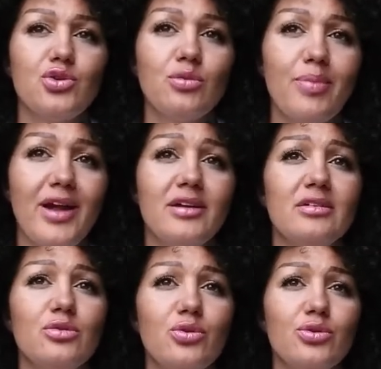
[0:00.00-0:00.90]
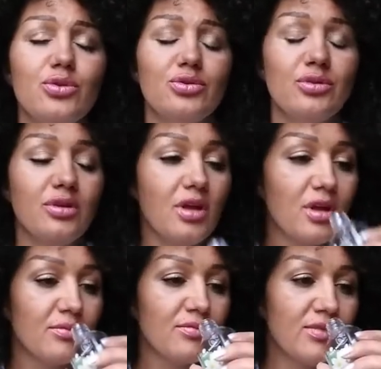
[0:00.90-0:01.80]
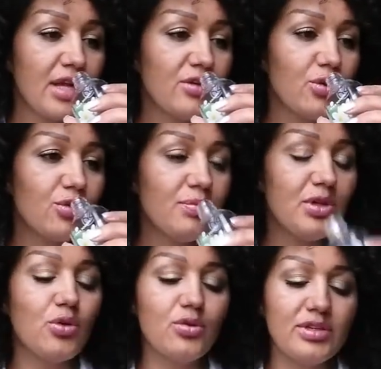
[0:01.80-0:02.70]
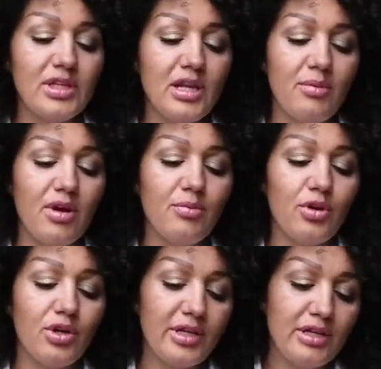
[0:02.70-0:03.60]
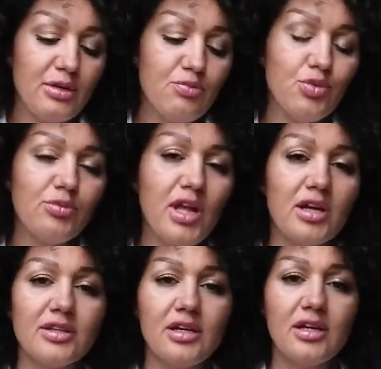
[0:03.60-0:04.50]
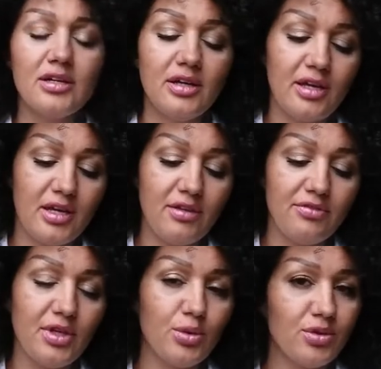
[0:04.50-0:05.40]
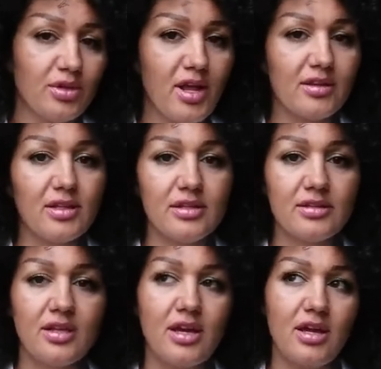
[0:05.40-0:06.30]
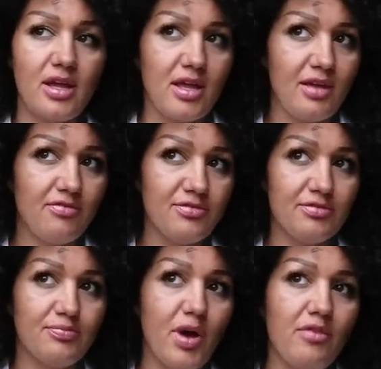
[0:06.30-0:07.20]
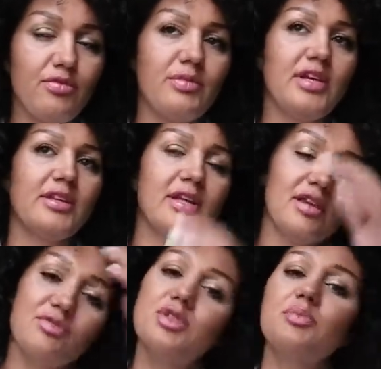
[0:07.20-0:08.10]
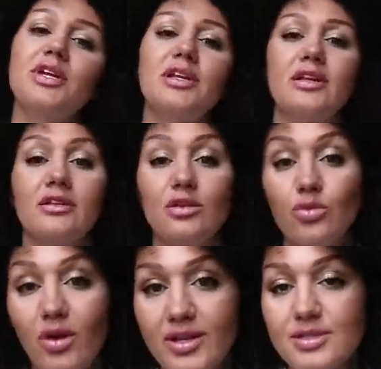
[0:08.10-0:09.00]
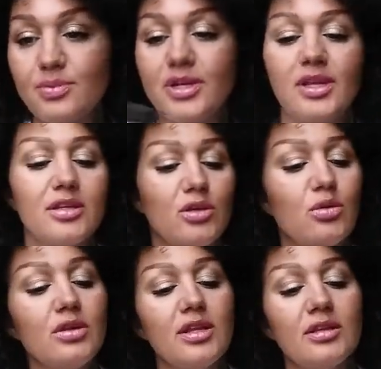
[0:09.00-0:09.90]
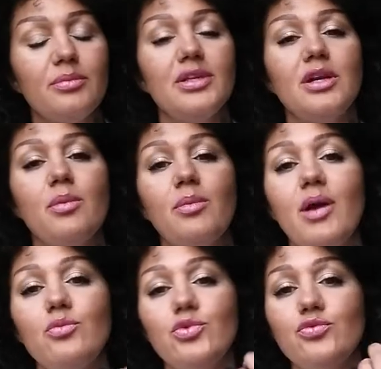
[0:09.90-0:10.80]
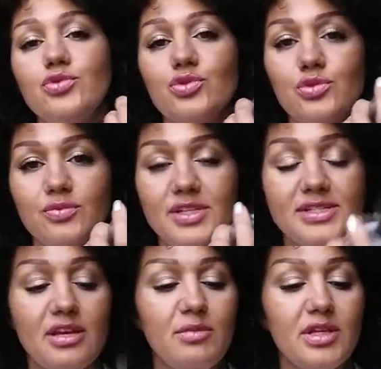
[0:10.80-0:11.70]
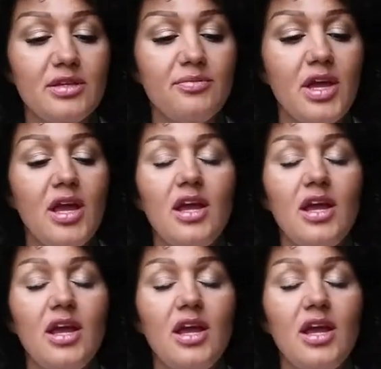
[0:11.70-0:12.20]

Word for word: Çok baygın kokuyordu. Yani kötü bir koku değil ama böyle mumlarda ev deodorantlarında, ev parfümlerinde, ev spreylerinde, tuvalet spreylerinde kullanılabilir ama ben bunu vücudumda sevmedim.